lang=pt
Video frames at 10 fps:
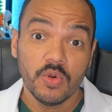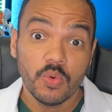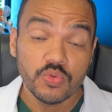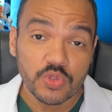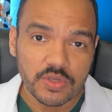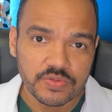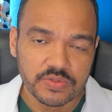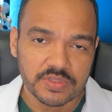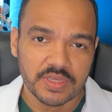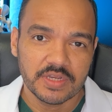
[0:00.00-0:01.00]
O nosso
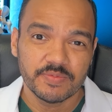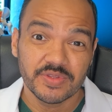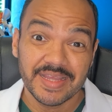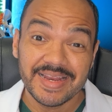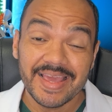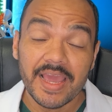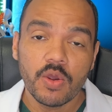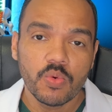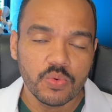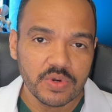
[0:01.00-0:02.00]
cérebro, né, ele
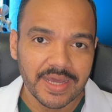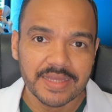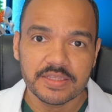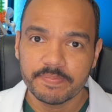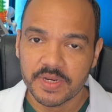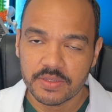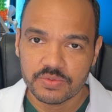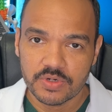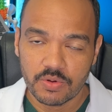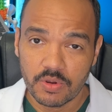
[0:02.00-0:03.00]
regula a
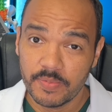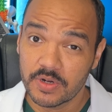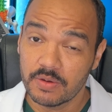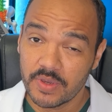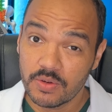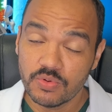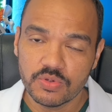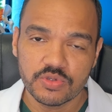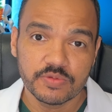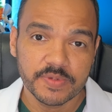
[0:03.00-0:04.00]
temperatura corporal. É
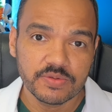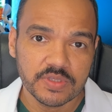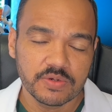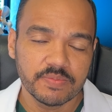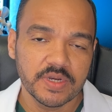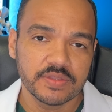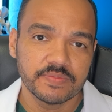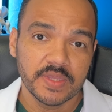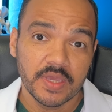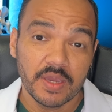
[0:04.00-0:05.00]
curioso porque o ser humano
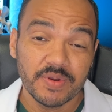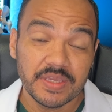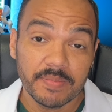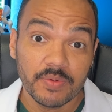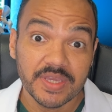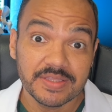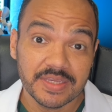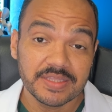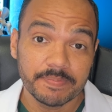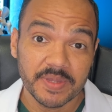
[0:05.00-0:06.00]
é um animal que tem
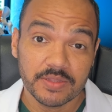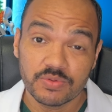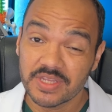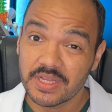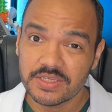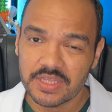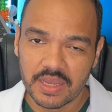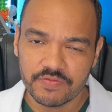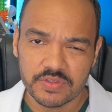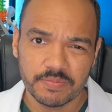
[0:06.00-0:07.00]
a temperatura dele
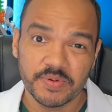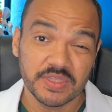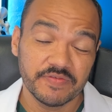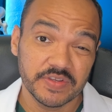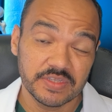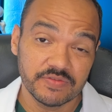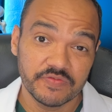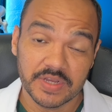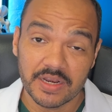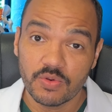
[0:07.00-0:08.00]
estável. Então pode estar tá fazendo
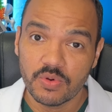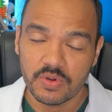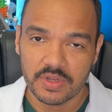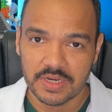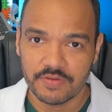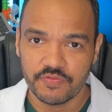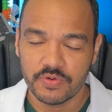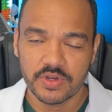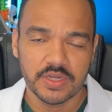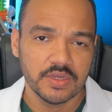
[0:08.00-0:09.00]
calor lá
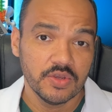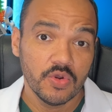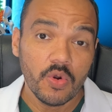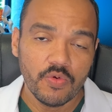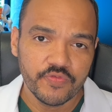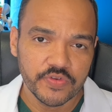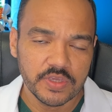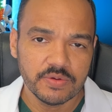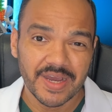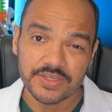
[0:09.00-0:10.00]
fora, ou
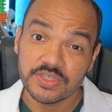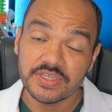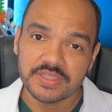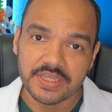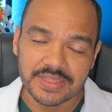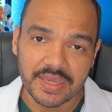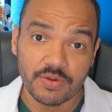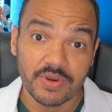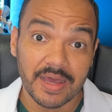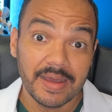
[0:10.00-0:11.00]
frio, a gente tenta
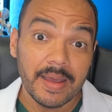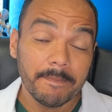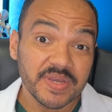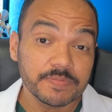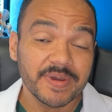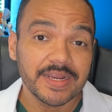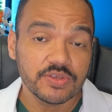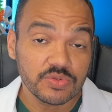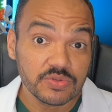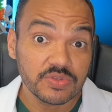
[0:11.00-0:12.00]
regular. Mas para
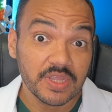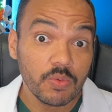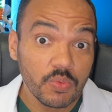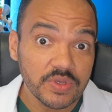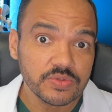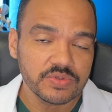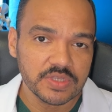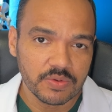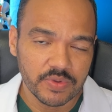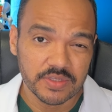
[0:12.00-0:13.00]
isso, isso tem algumas
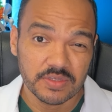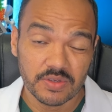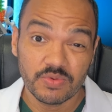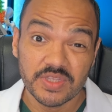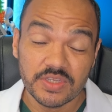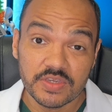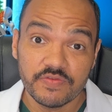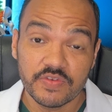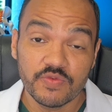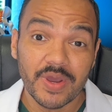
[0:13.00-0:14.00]
consequências. Né? Quando a gente
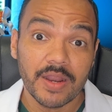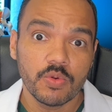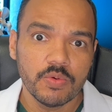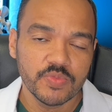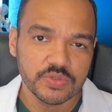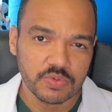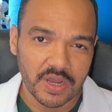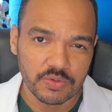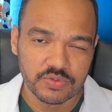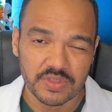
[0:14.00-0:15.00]
vive um calor muito
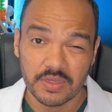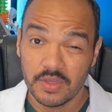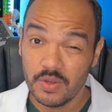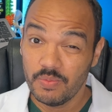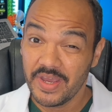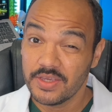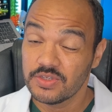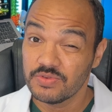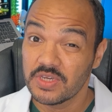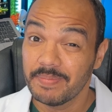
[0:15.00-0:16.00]
alto, né, uma
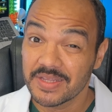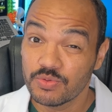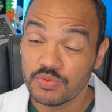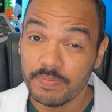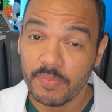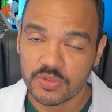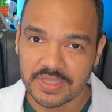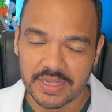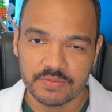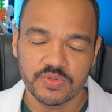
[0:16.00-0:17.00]
região chamada do
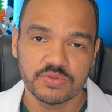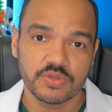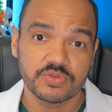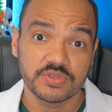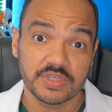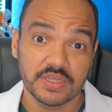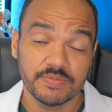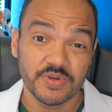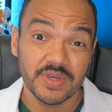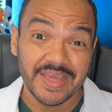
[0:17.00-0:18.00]
hipotálamo no nosso
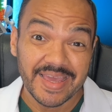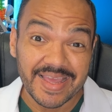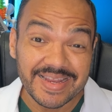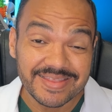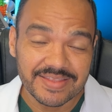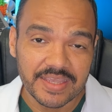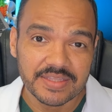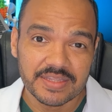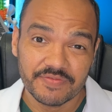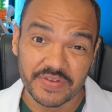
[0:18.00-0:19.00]
cérebro, ele
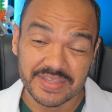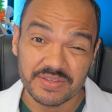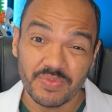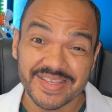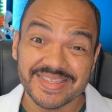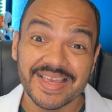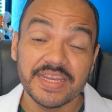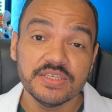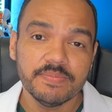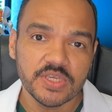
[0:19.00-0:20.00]
tenta fazer uma
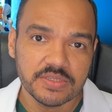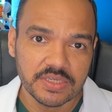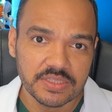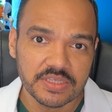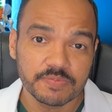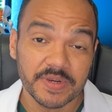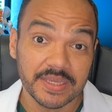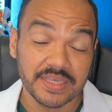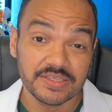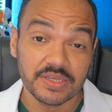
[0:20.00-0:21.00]
série de medidas para
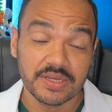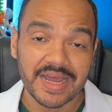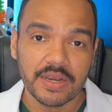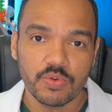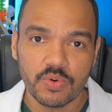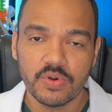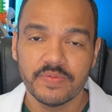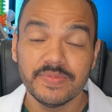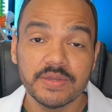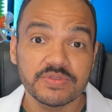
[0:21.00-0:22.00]
que esse calor
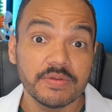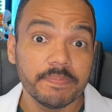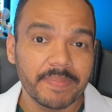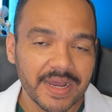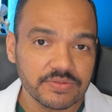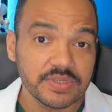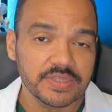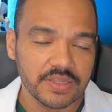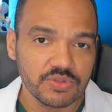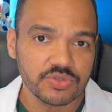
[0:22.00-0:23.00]
não tenha impacto
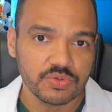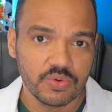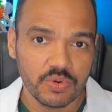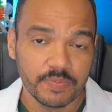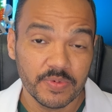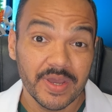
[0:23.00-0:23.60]
interno no nosso corpo.